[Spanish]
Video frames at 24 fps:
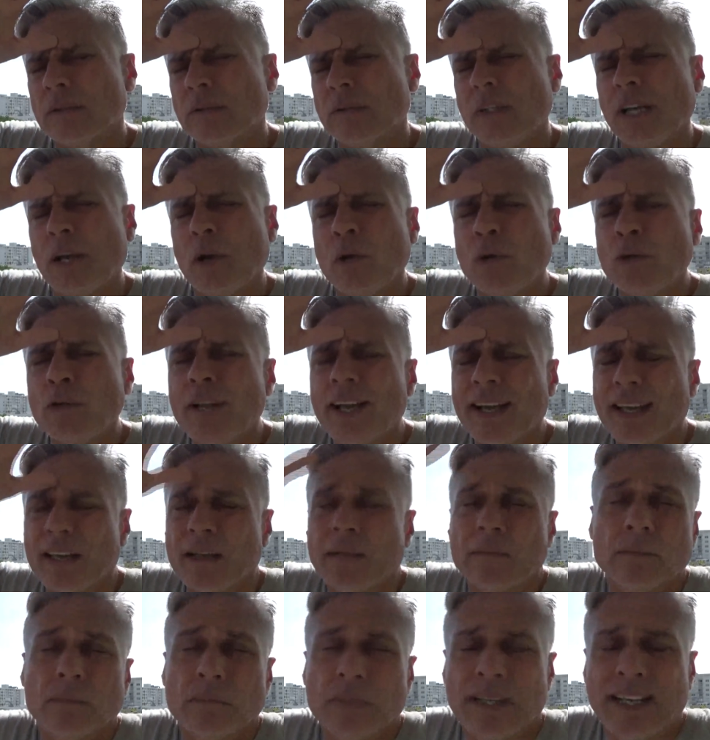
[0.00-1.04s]
Una locura
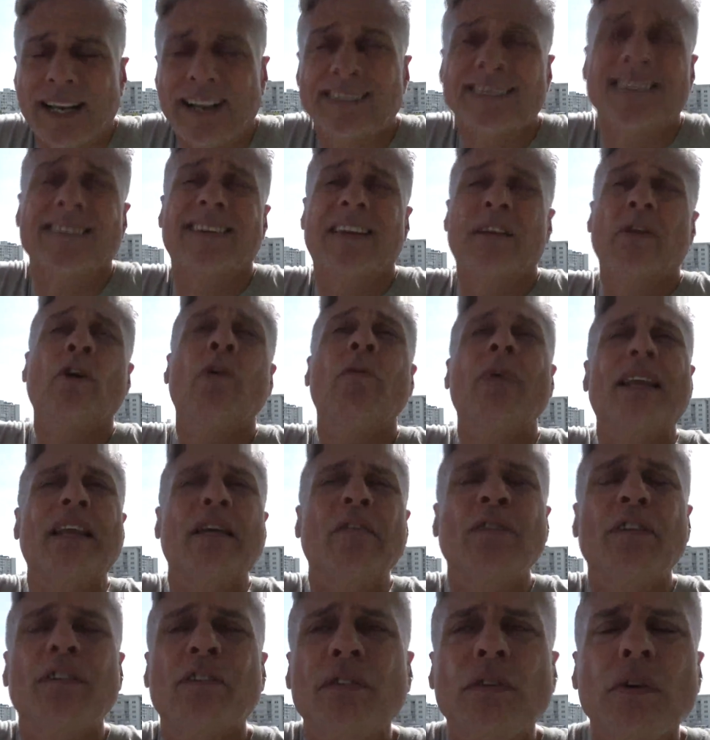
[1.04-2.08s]
que, gracias a Dios,
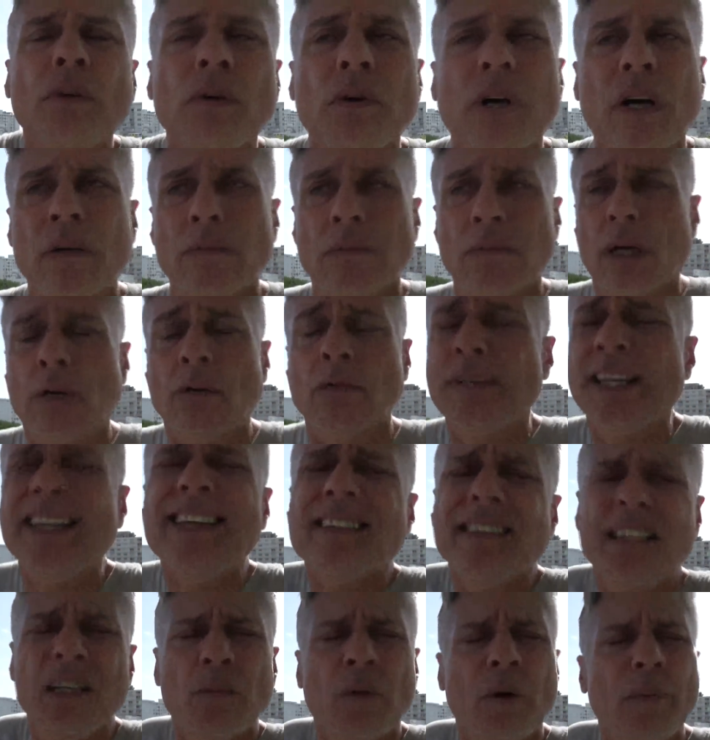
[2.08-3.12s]
benefició a un
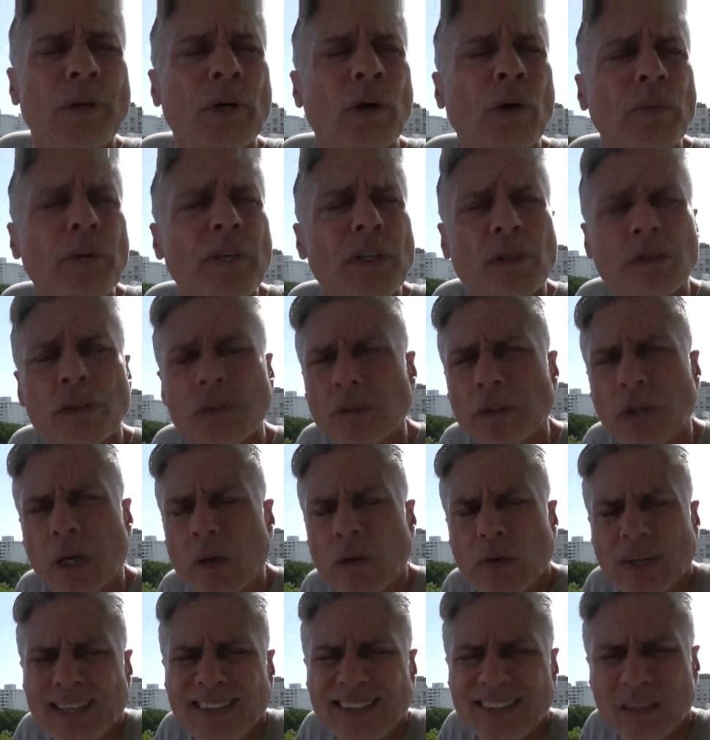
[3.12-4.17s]
íntimo amigo mío
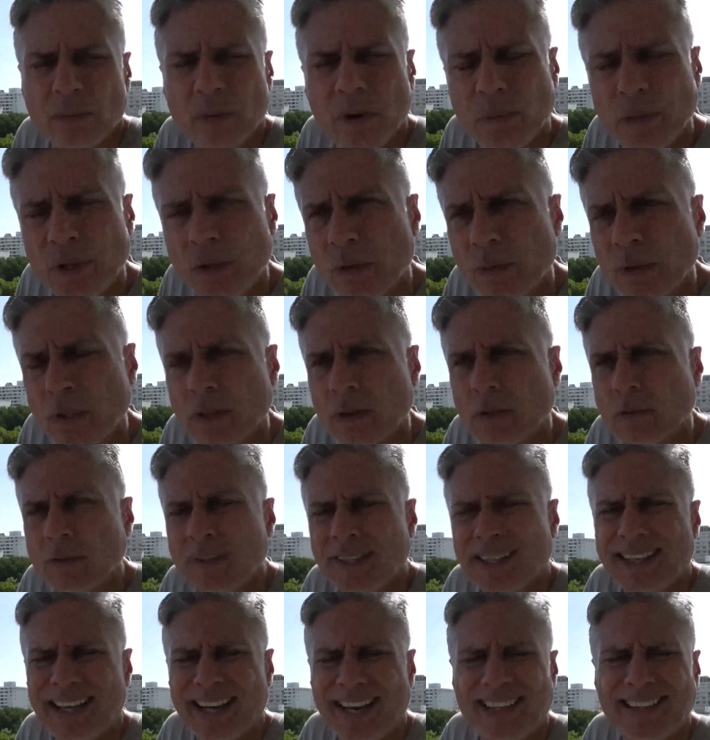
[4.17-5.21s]
íntimo amigo mío,
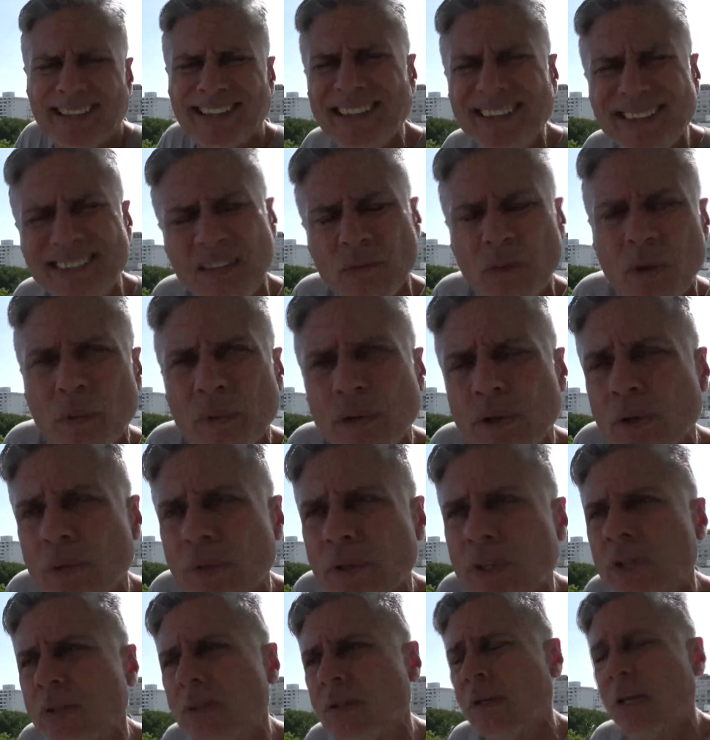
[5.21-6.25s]
un grandísimo amigo
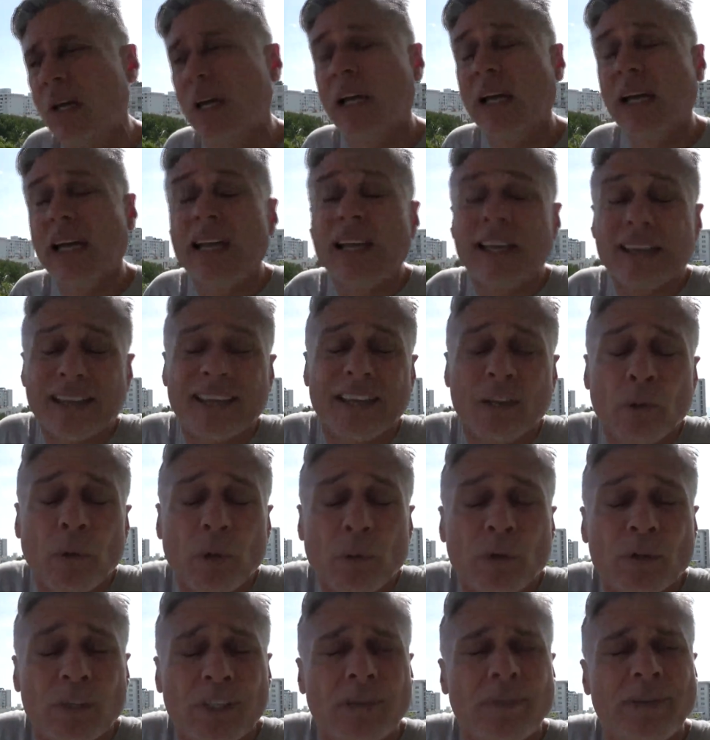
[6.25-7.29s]
mío, que
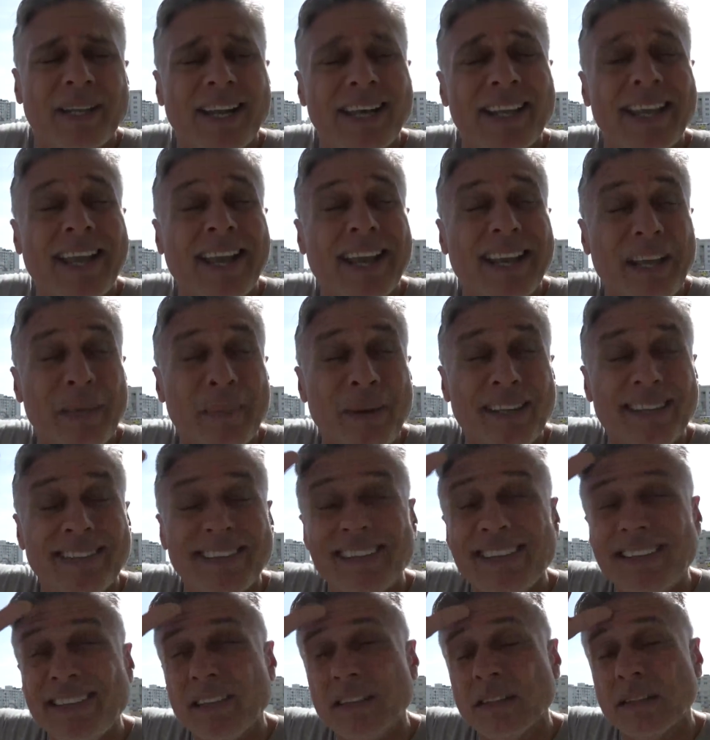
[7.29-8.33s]
luego terminaría en el MIT,
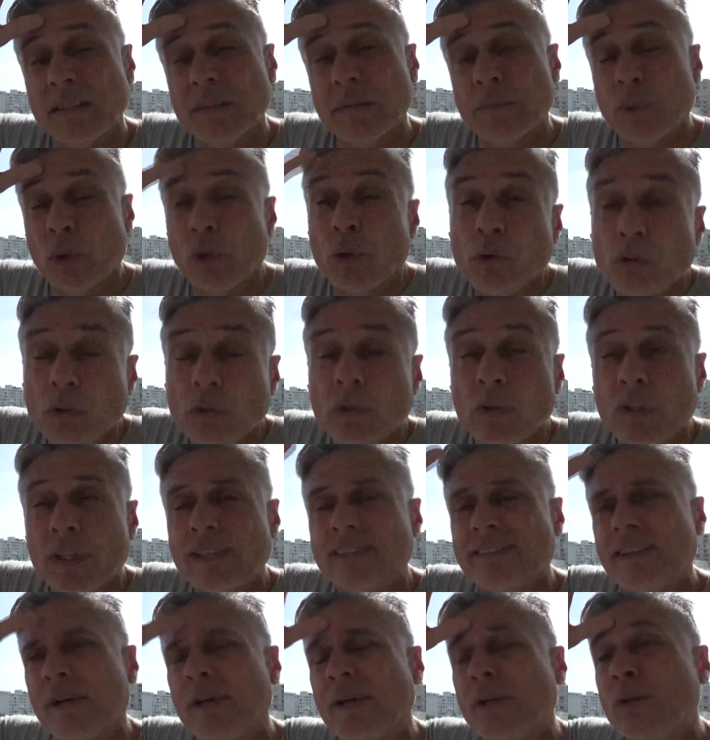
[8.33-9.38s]
producto de
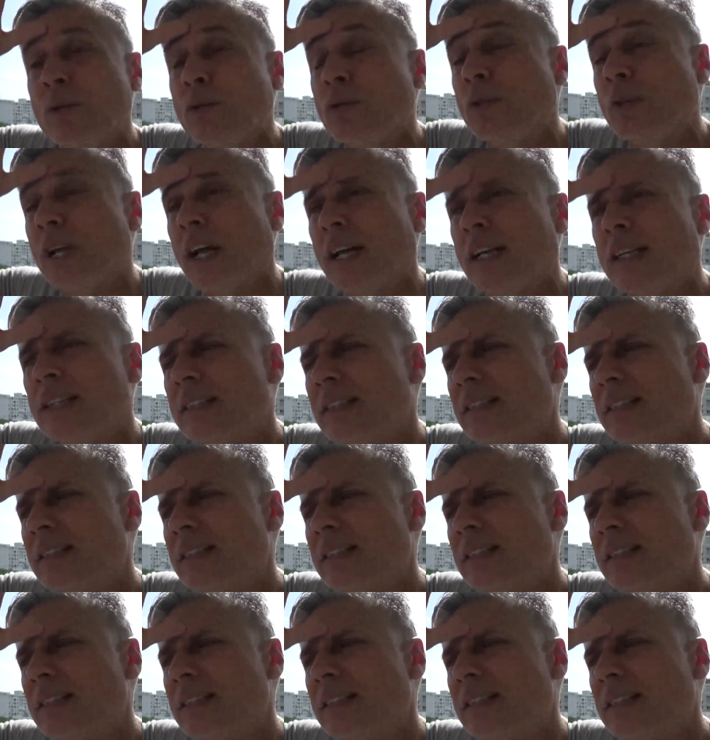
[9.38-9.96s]
esa aventura.